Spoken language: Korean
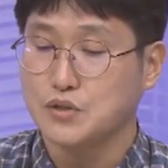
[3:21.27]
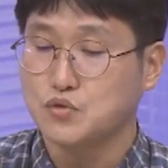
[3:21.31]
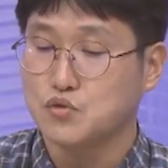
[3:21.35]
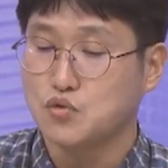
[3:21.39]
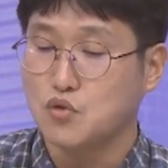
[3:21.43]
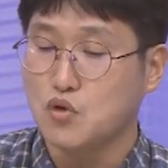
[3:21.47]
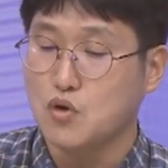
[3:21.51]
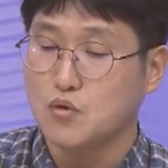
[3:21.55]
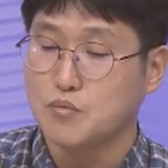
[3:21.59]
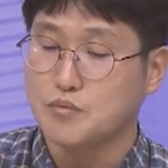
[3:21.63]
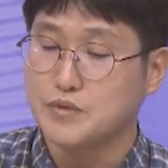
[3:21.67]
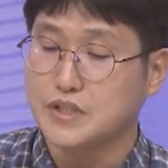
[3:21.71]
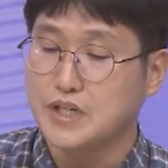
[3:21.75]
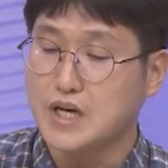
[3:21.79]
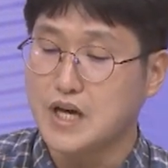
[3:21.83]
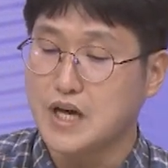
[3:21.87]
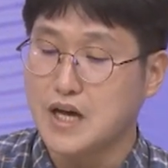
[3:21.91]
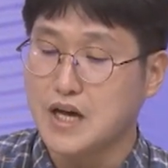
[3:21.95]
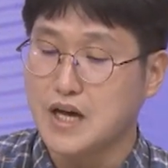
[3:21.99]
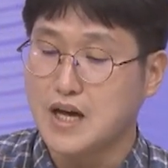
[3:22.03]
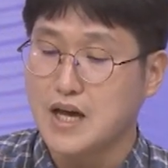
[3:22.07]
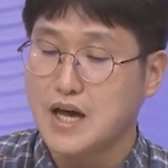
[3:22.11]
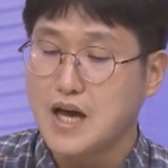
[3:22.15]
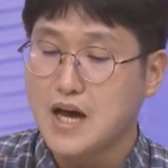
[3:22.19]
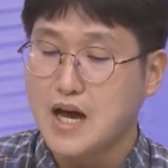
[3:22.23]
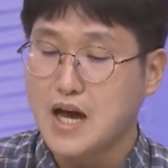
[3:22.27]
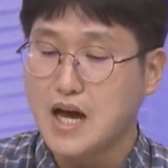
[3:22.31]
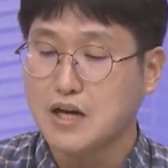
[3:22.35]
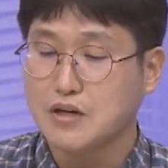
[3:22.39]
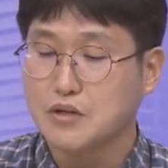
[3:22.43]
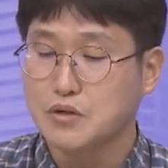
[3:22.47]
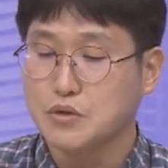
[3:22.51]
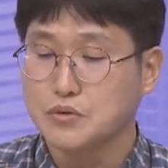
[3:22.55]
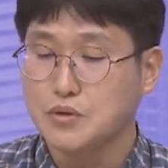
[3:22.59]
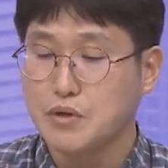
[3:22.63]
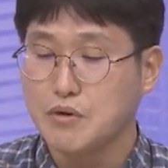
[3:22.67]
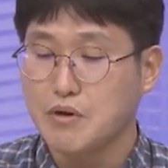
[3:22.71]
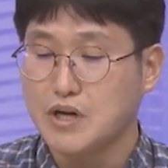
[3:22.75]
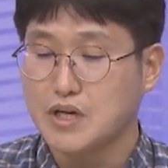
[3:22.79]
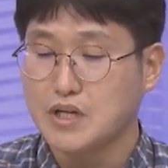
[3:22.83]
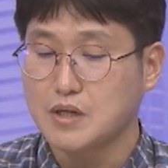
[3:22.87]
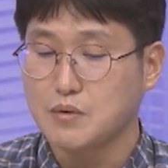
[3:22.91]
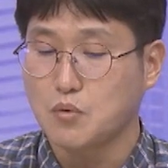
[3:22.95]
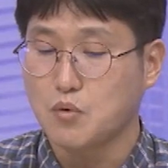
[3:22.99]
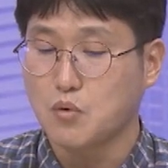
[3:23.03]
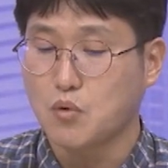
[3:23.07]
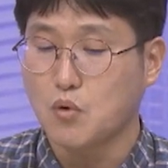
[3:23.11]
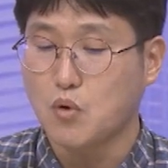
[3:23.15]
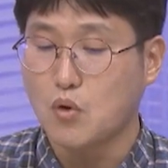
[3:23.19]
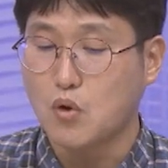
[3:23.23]
수업이나 학교 생활을
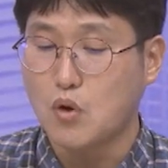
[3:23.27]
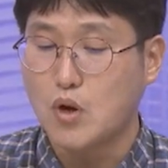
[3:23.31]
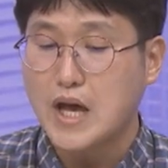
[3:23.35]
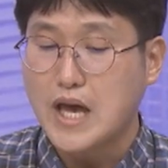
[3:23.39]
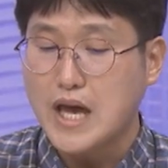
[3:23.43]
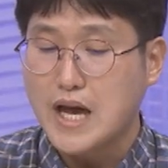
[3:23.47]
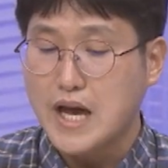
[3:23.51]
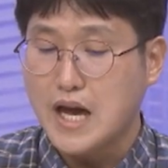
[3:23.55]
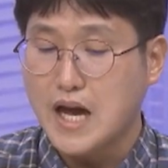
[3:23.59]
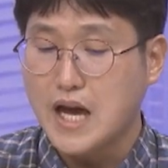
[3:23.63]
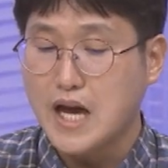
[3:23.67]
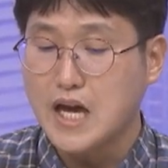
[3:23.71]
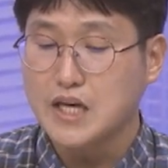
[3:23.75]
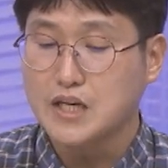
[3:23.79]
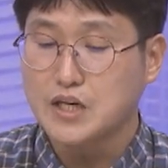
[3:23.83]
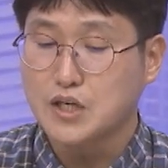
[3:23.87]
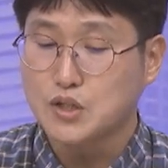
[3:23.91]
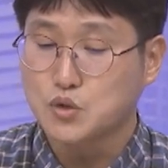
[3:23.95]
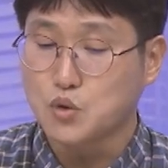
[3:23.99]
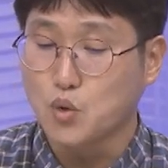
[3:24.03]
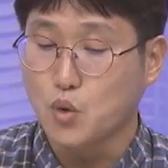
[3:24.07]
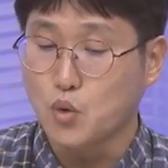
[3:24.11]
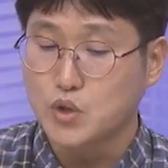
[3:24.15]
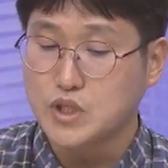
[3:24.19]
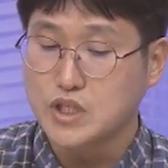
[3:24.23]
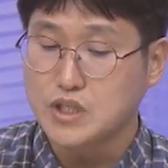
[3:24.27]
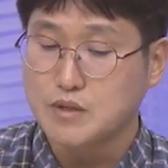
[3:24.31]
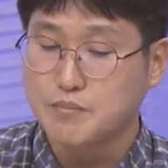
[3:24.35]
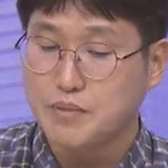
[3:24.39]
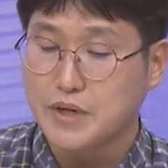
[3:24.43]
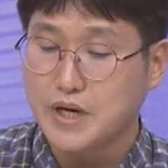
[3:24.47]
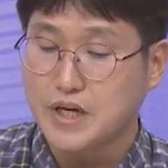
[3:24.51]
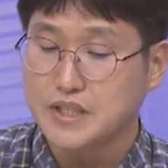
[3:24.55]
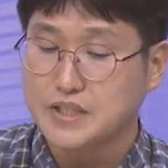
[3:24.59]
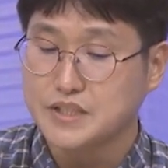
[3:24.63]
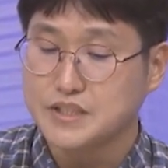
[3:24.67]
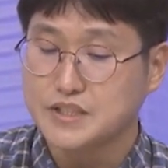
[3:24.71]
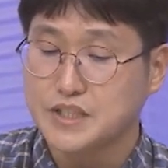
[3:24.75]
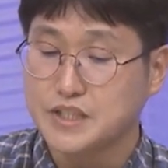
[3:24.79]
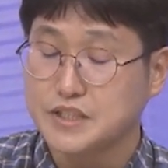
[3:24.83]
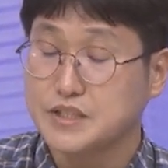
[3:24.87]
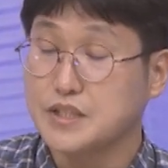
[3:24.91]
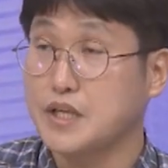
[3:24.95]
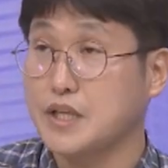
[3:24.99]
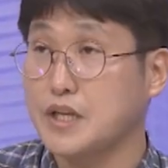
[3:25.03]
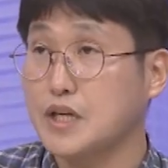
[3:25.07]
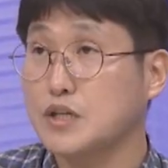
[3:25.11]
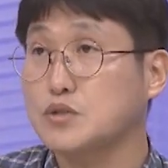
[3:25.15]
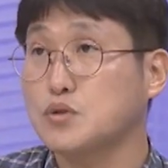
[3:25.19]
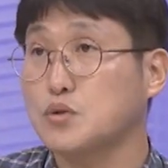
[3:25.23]
보고 아이가 조기 입학인지
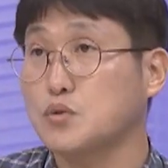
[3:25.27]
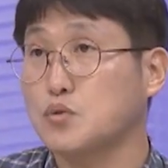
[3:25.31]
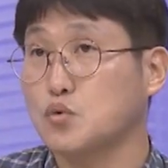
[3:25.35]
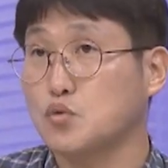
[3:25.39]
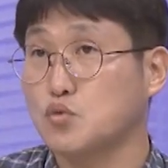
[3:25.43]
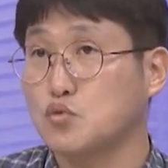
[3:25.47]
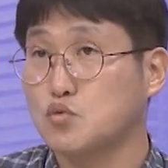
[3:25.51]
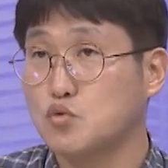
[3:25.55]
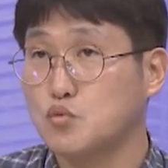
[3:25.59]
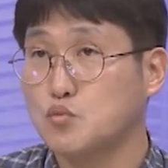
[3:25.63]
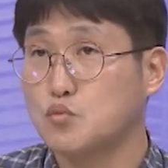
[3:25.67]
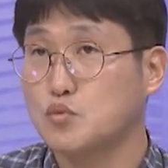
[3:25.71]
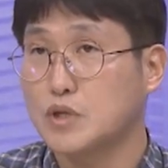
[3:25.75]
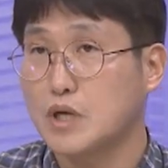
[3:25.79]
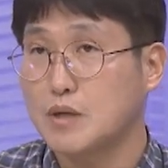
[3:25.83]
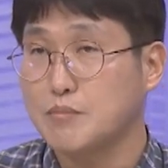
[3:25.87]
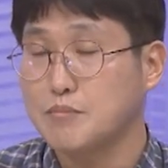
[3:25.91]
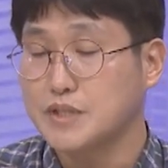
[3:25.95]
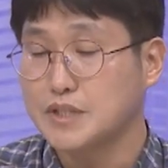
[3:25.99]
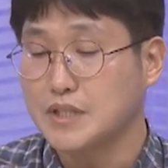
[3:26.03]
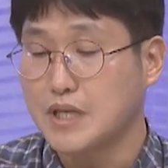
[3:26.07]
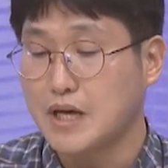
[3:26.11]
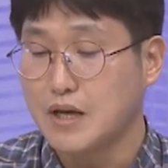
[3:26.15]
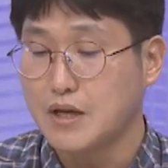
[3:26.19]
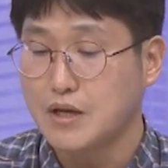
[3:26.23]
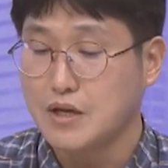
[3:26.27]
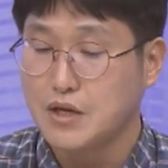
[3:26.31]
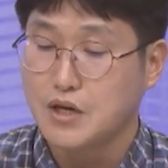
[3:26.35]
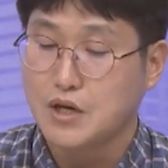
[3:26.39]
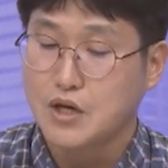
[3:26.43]
대략적으로 구분합니다.